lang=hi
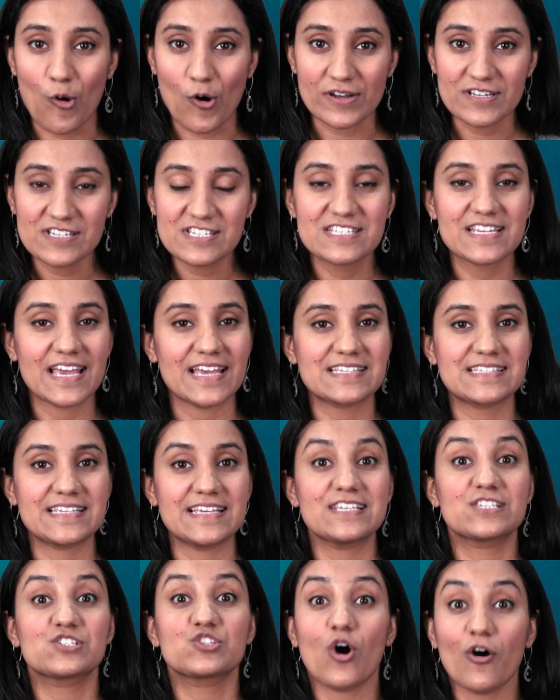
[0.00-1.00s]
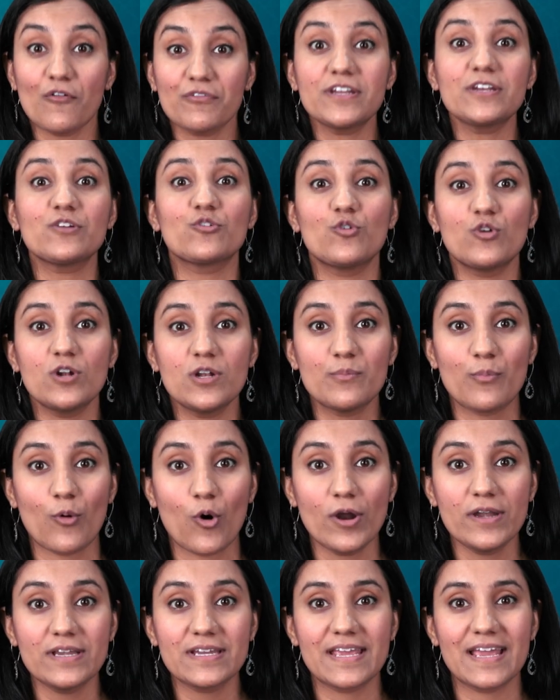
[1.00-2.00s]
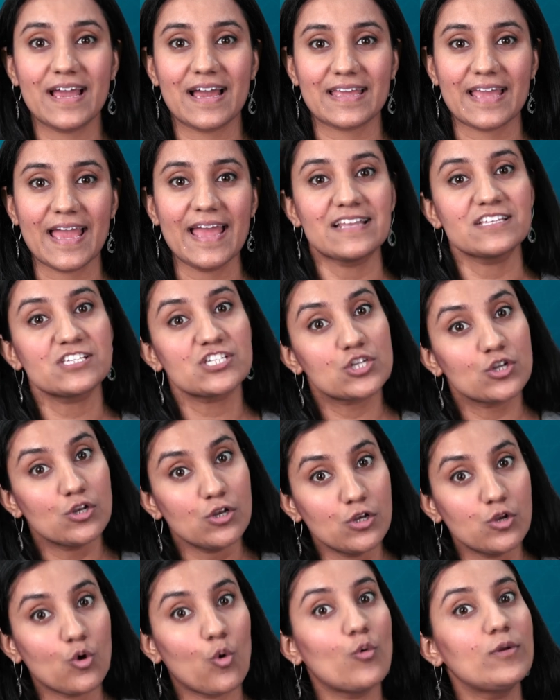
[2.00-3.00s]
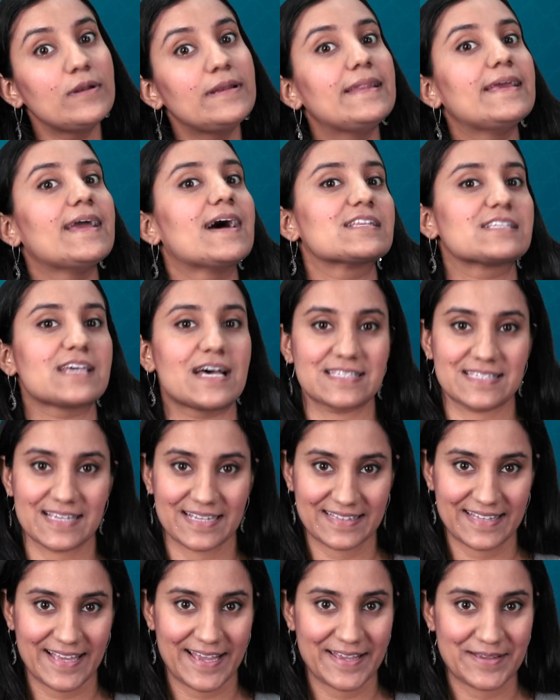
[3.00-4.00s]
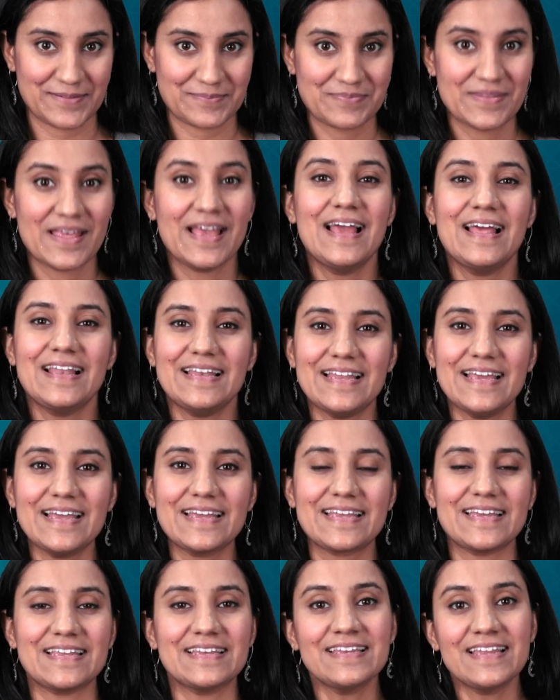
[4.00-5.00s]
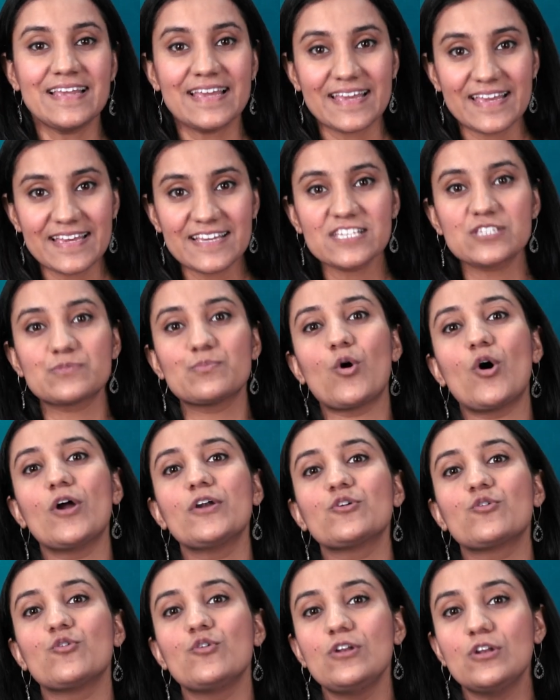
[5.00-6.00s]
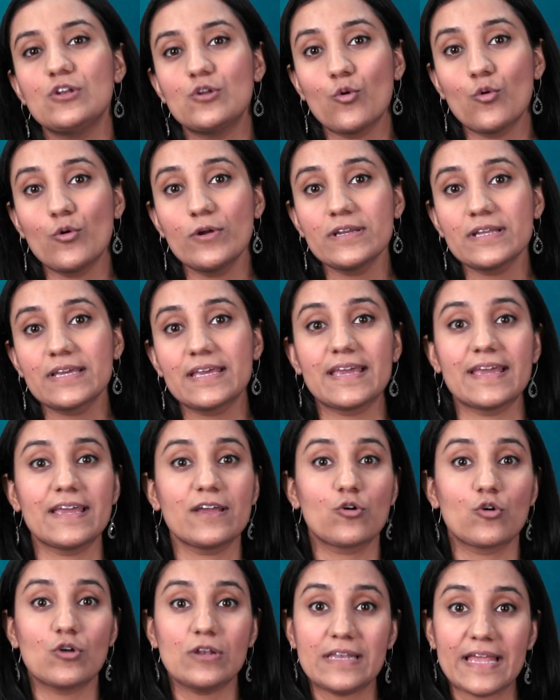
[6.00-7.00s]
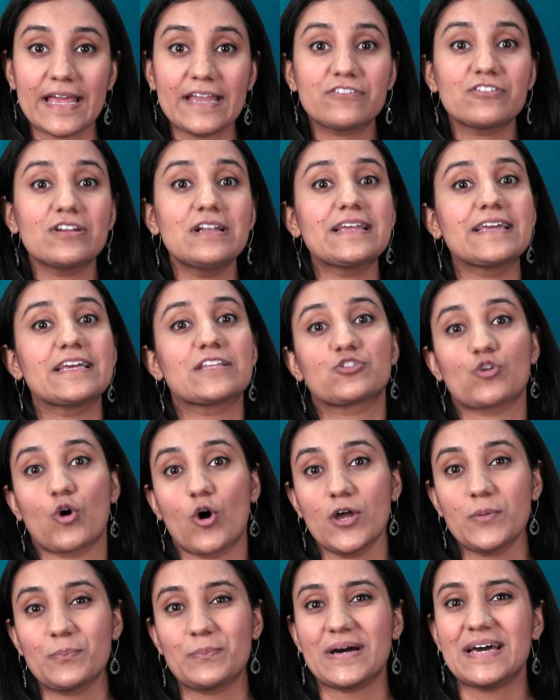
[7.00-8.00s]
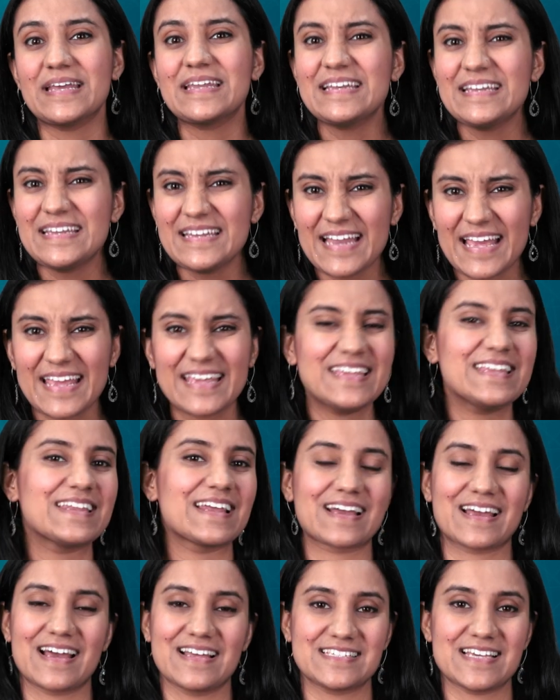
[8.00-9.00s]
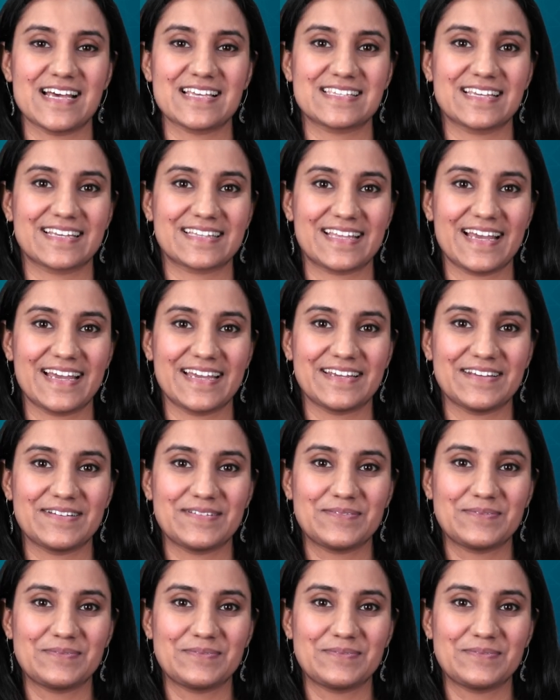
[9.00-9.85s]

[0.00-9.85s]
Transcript: बॉन्ड्स जैसे सॉवरिन गोल्ड बॉन्ड के अगेंस्ट लोन लिया जा सकता है लेकिन इस बॉन्ड को लोन के कोलेटरल के तौर पर नहीं रखा जा सकता है